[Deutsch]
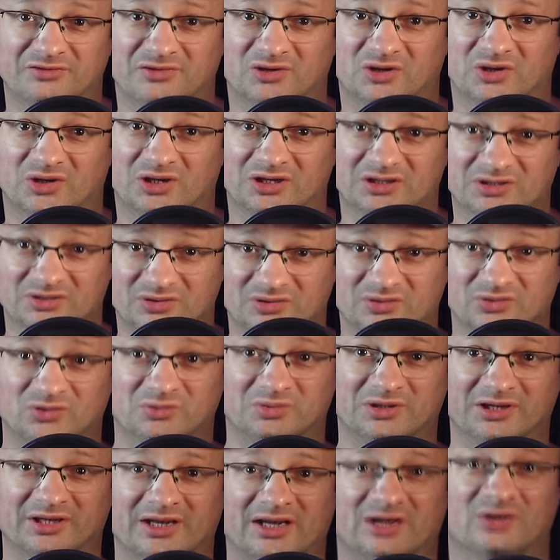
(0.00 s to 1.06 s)
Verordnung Verordnung
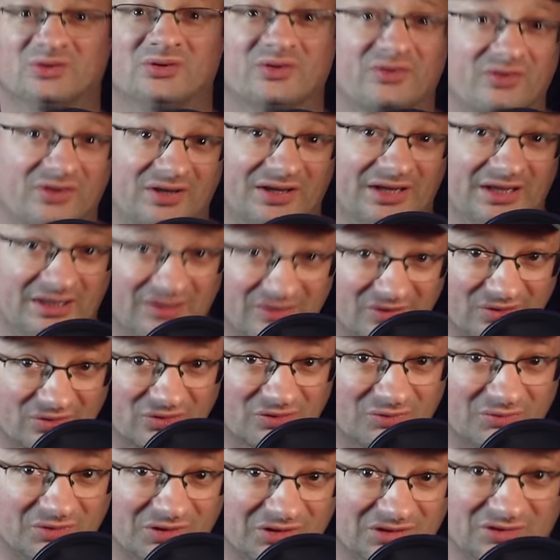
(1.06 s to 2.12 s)
über
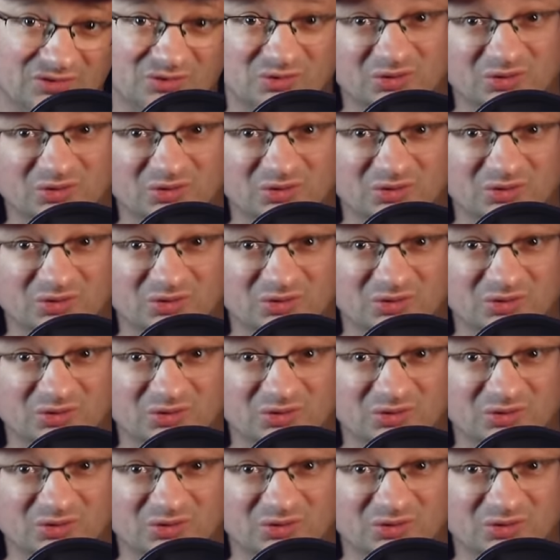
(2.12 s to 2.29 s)
Nahrungsergänzungsmittel,